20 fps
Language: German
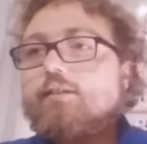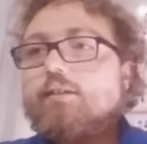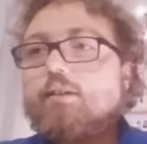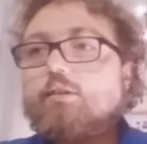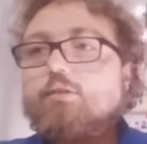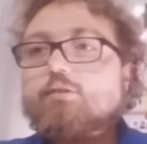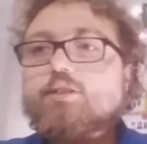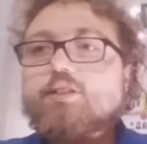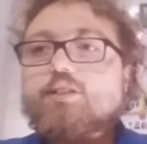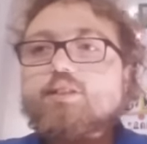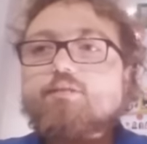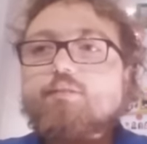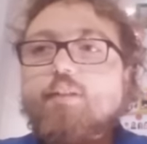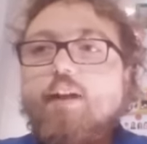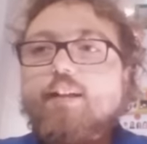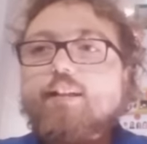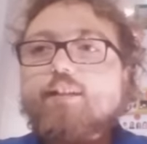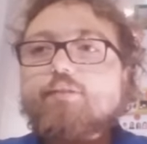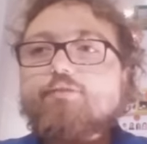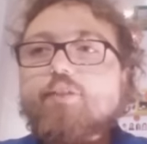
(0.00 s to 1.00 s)
Ja, und die
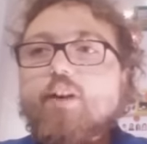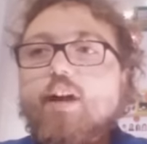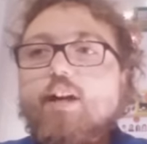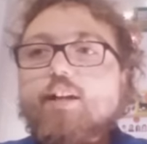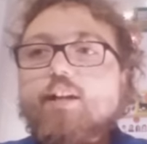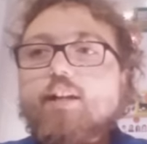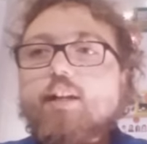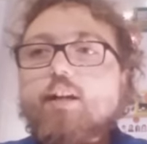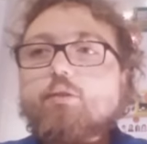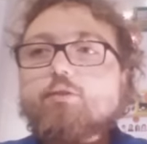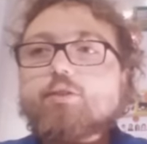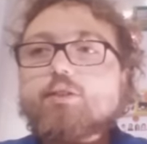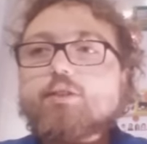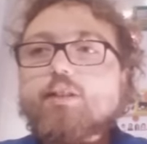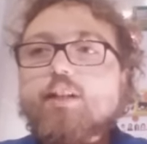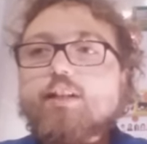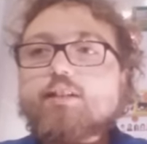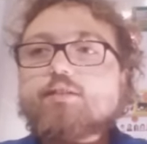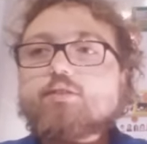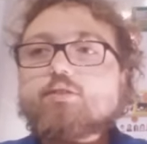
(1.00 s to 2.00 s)
zweite Frage
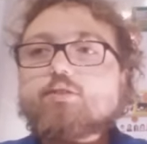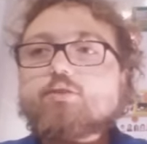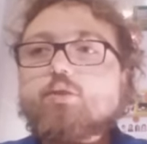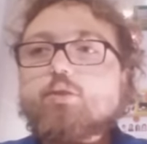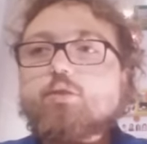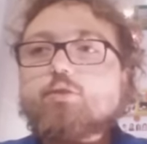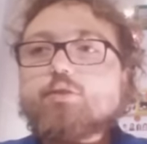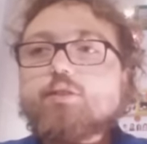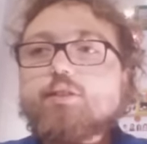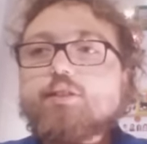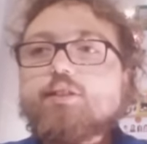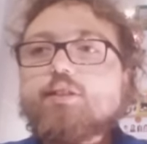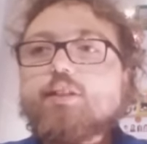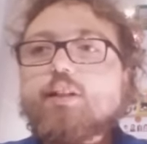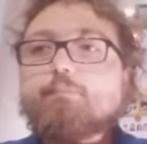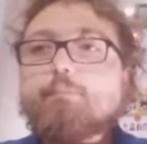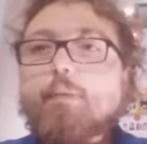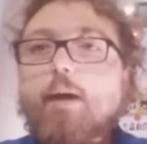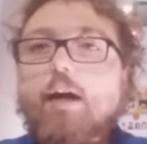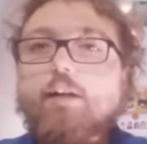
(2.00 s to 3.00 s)
lautet, hast du noch nie
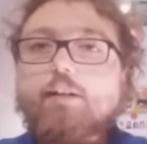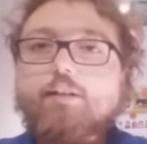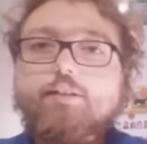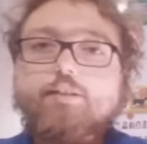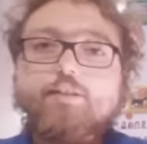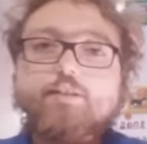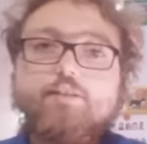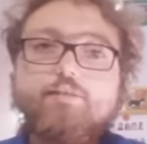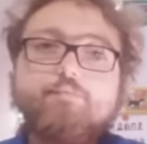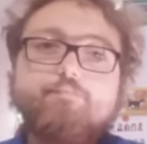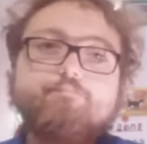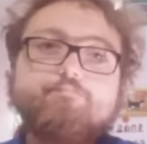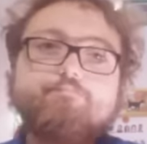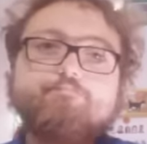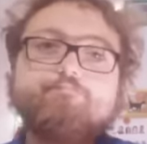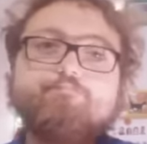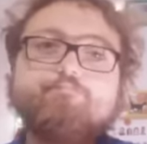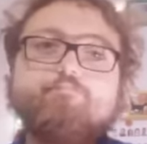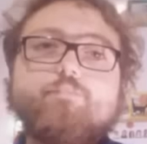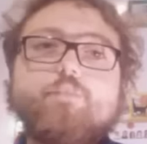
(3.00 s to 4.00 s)
gemalt?
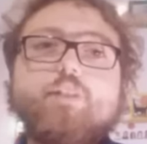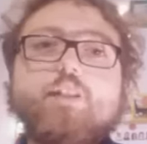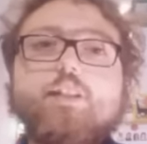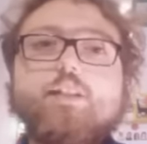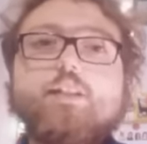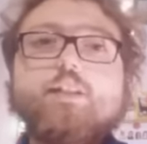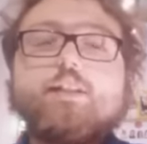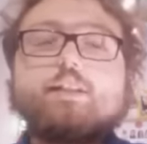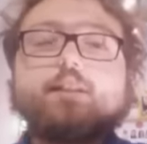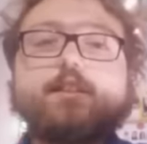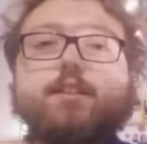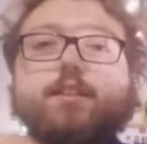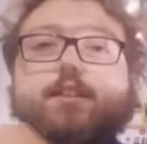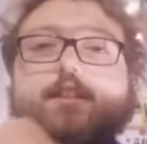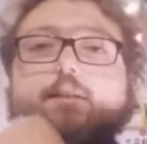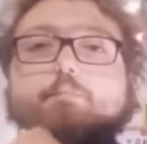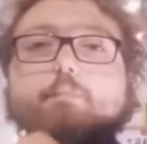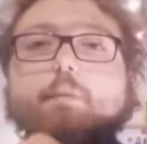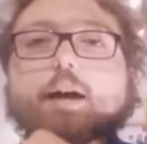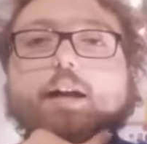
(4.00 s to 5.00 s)

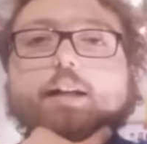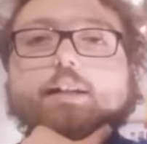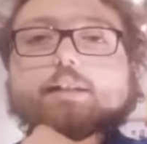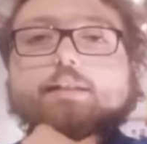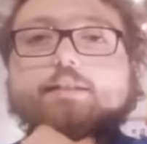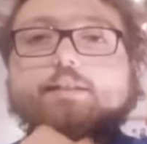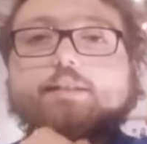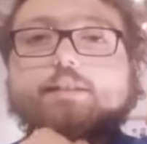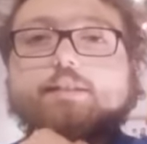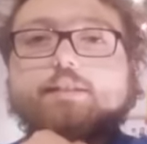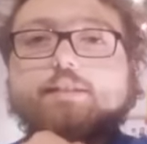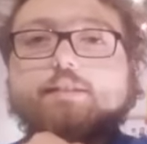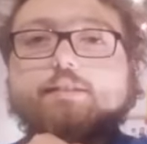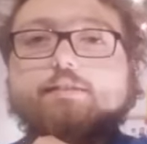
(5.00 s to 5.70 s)
Gemalt.